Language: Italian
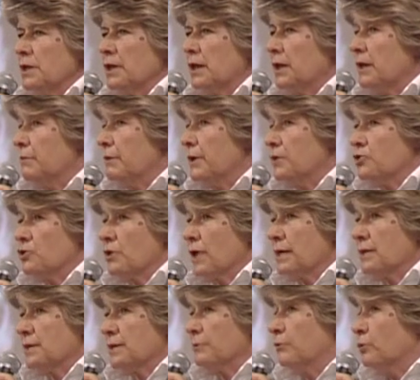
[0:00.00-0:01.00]
era la
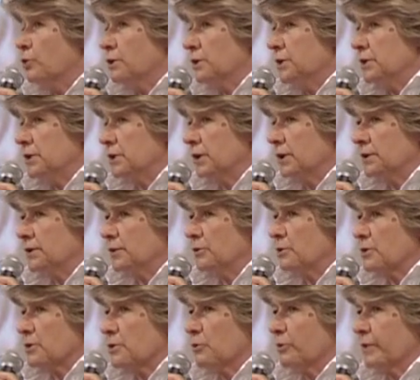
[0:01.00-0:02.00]
maggioranza politica di
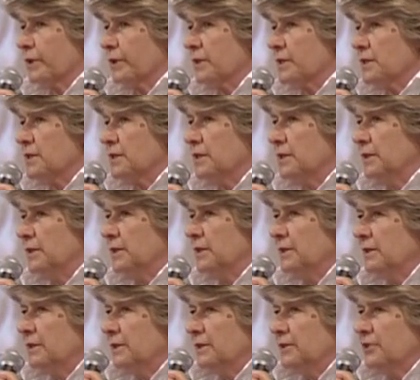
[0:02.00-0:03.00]
questo paese.
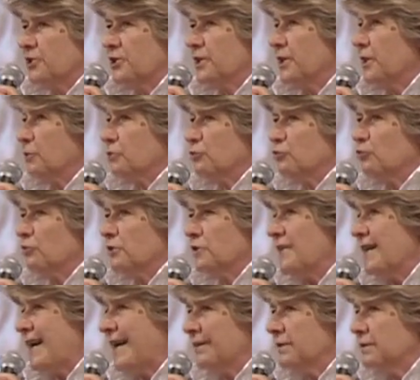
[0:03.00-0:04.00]
C'erano tutti
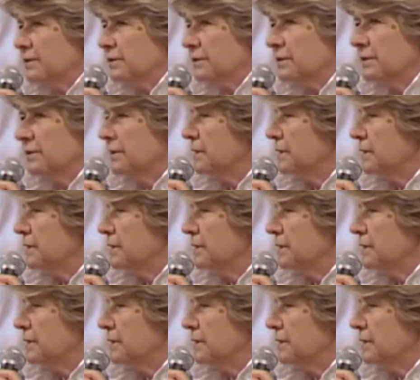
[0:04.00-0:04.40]
gli altri,